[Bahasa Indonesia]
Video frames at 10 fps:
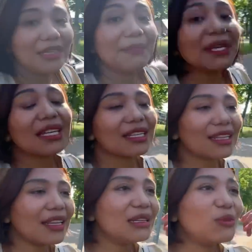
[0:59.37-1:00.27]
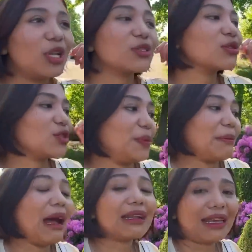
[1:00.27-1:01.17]
Dia pikir kita tadi mau langsung ke
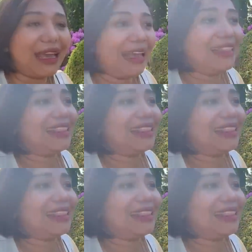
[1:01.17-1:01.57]
supermarket.